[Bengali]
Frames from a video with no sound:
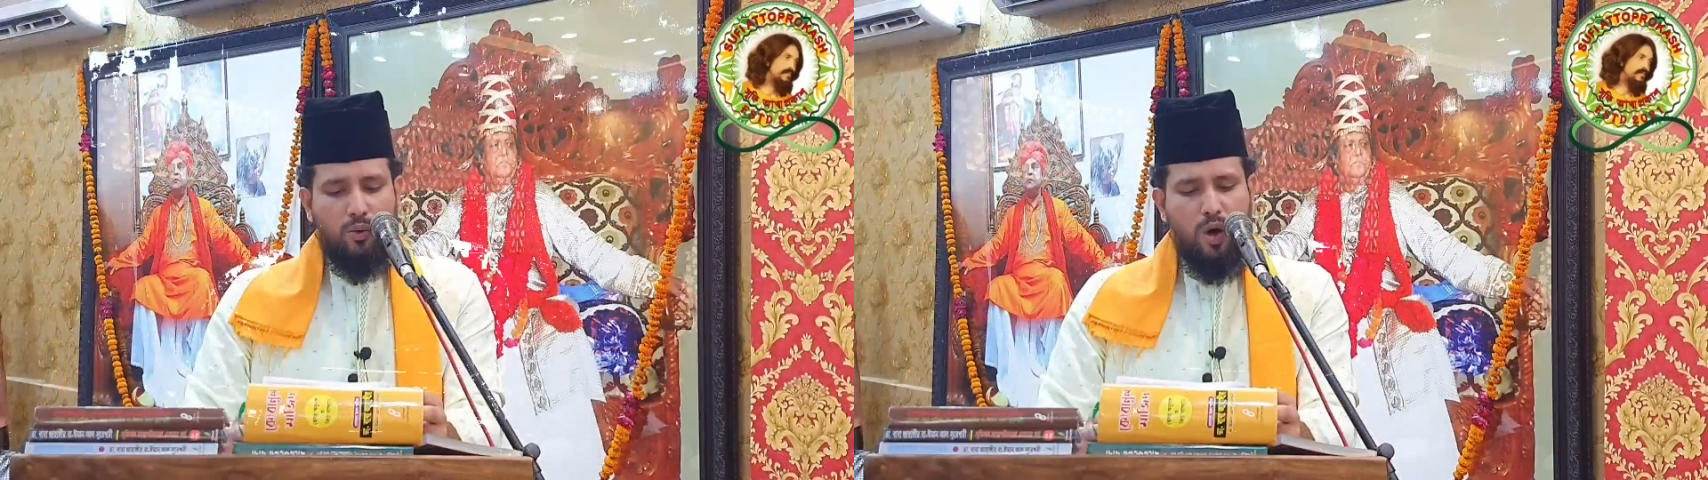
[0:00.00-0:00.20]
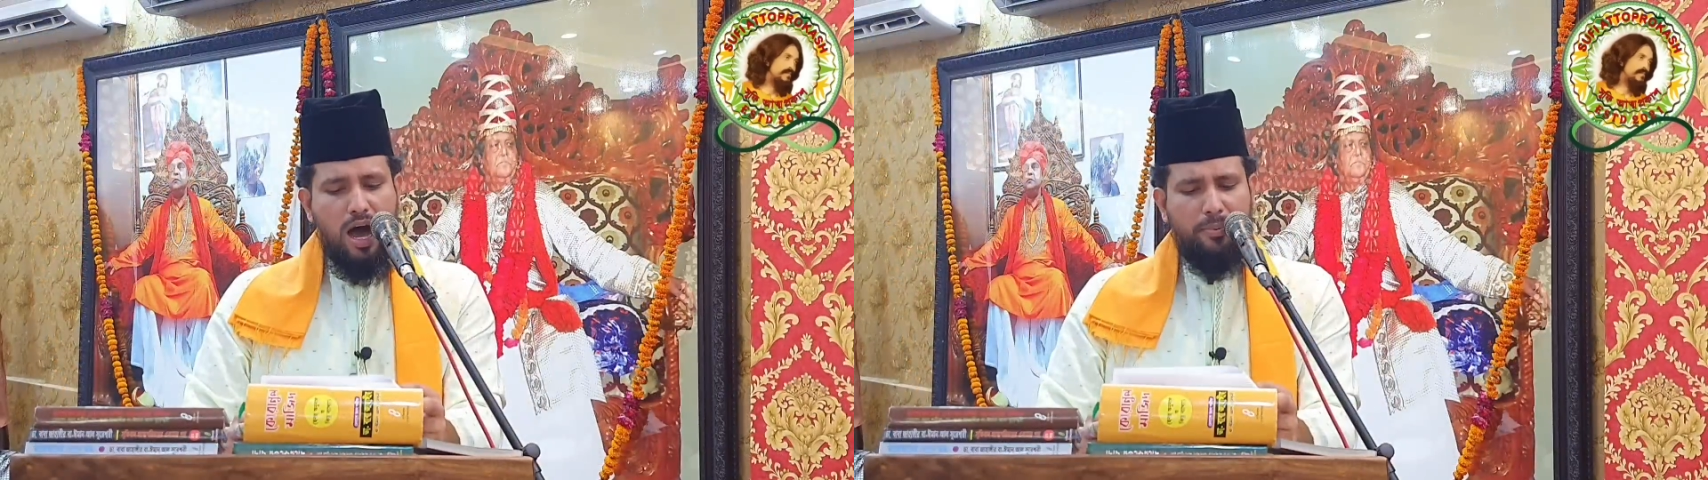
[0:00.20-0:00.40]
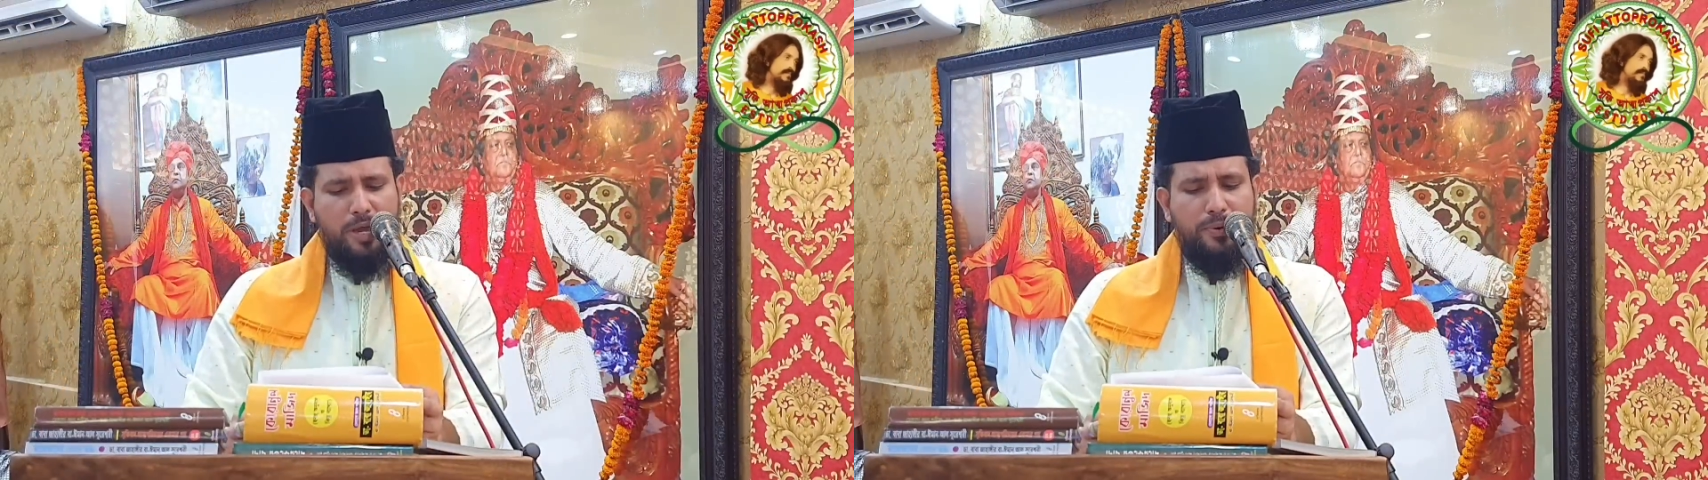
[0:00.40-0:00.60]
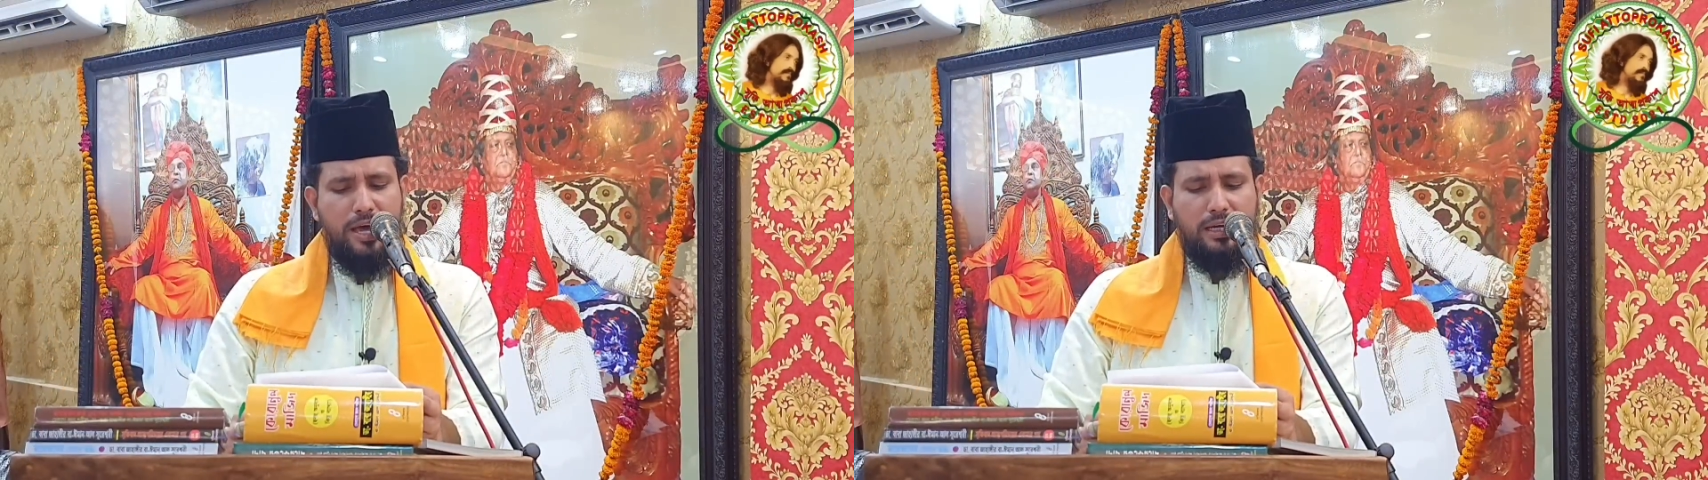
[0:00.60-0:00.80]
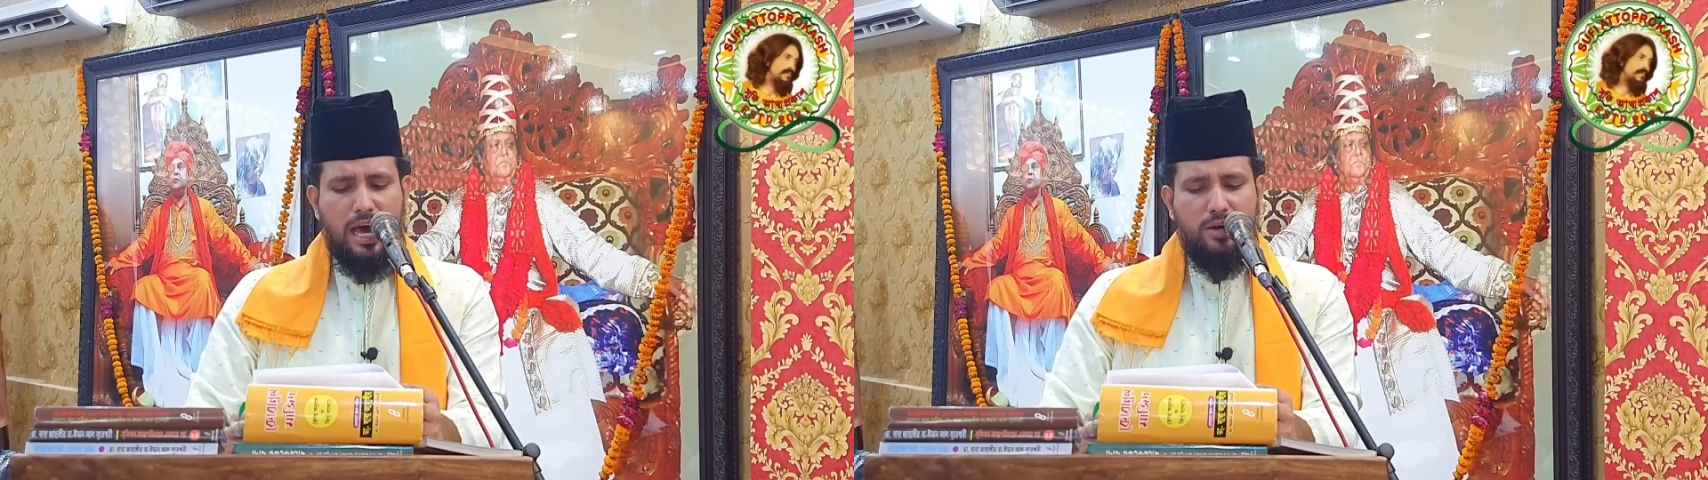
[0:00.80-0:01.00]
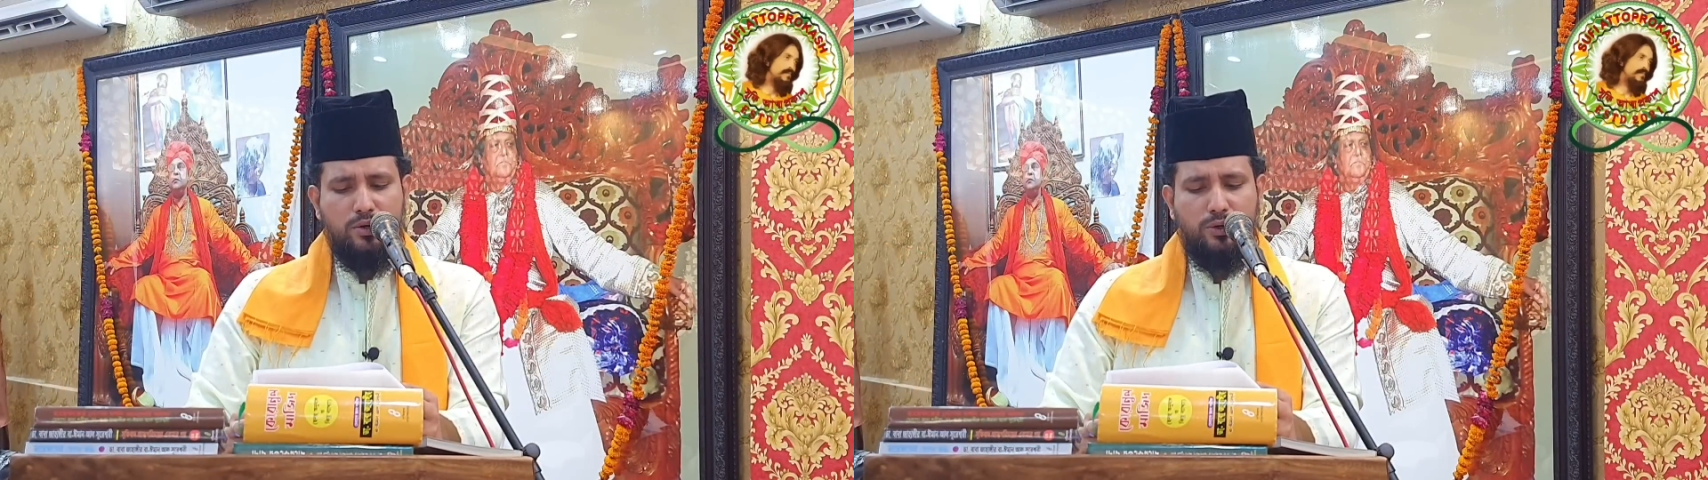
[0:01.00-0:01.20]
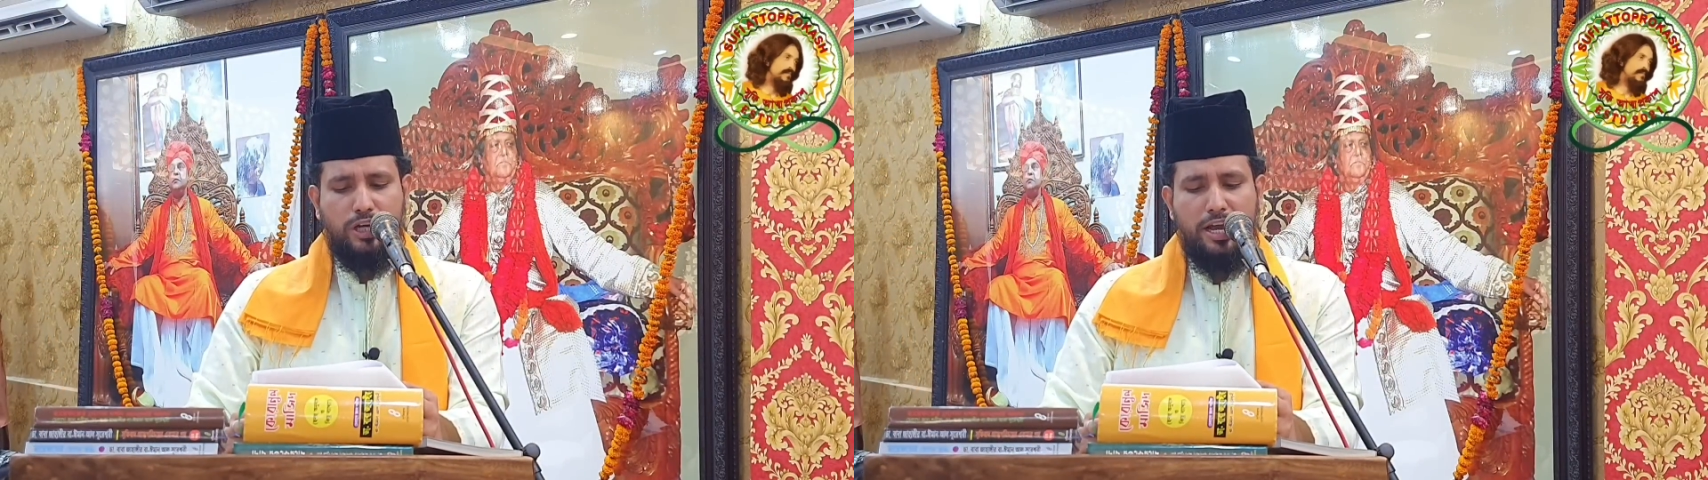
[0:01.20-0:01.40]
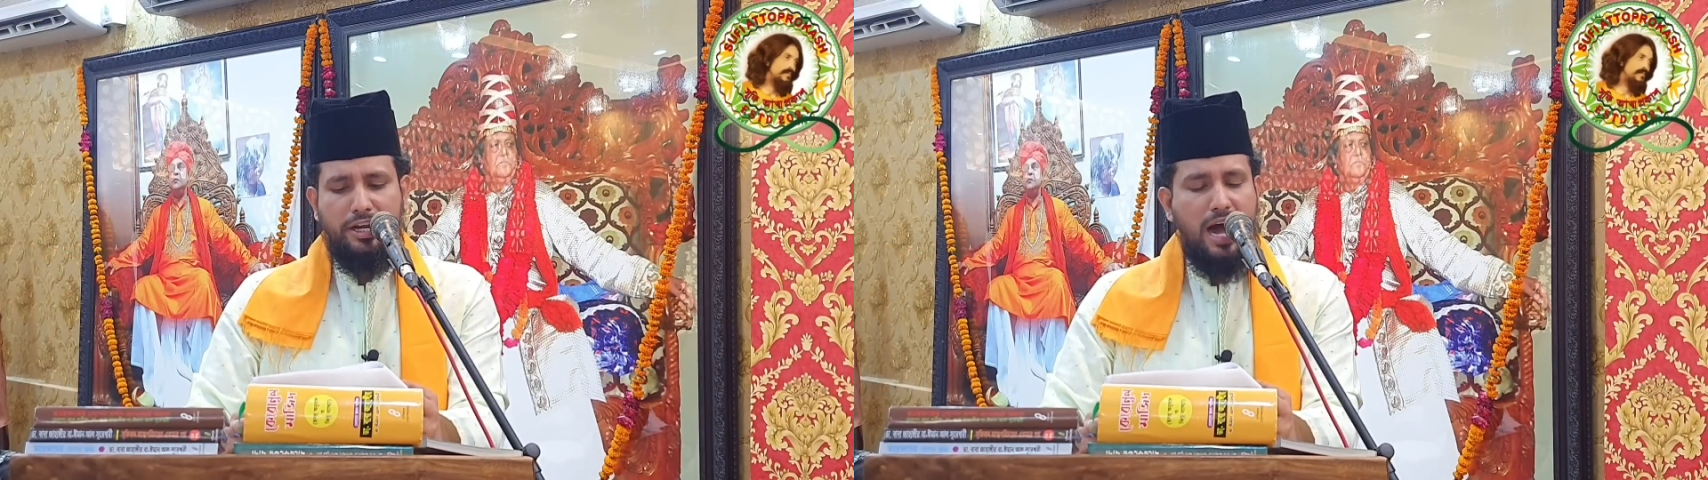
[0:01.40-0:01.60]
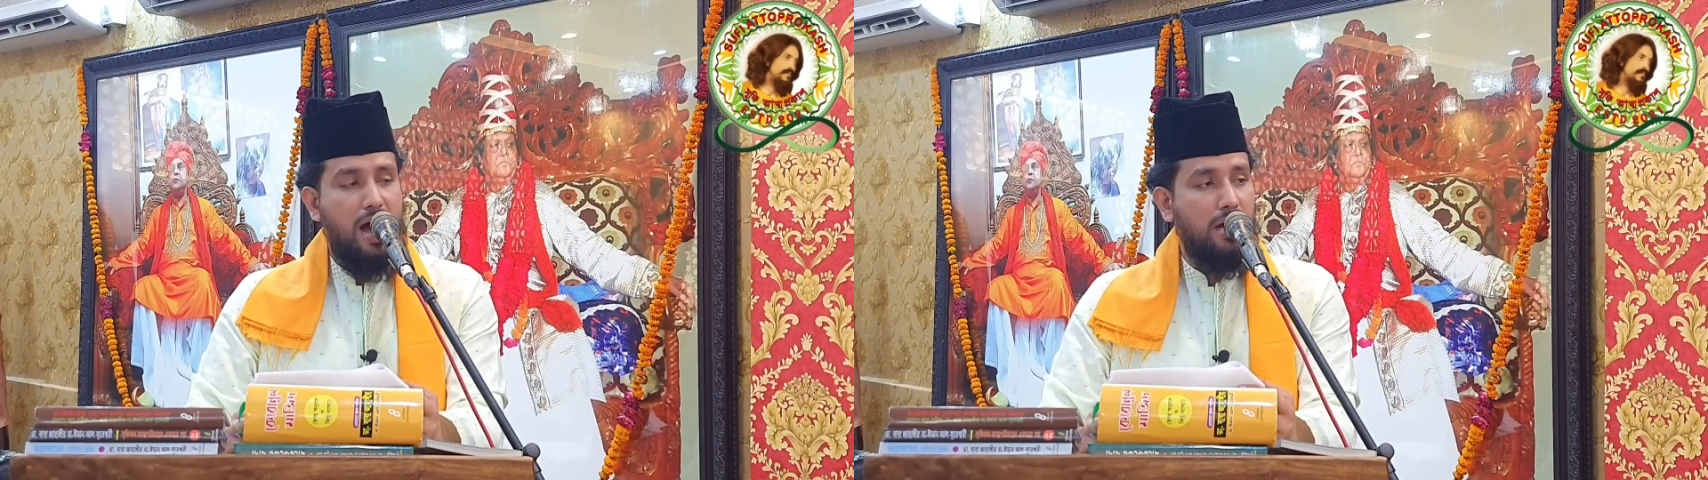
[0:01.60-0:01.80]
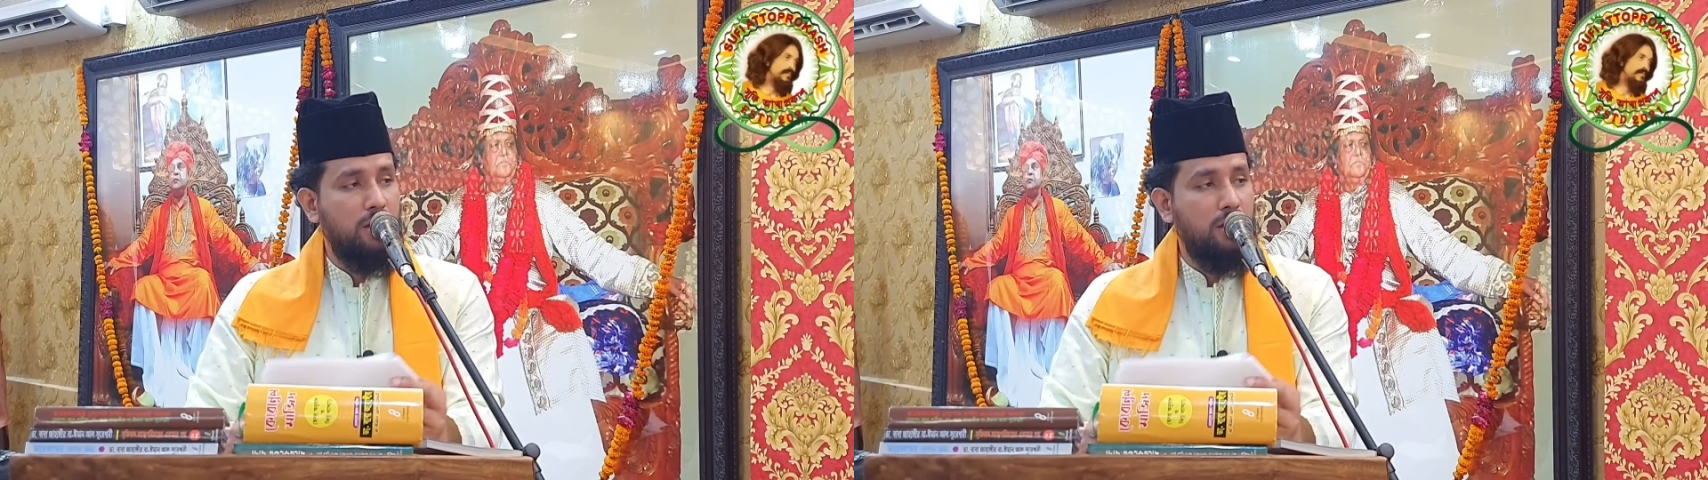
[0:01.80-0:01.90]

ওহাবি ফেরকার অনুসারীরা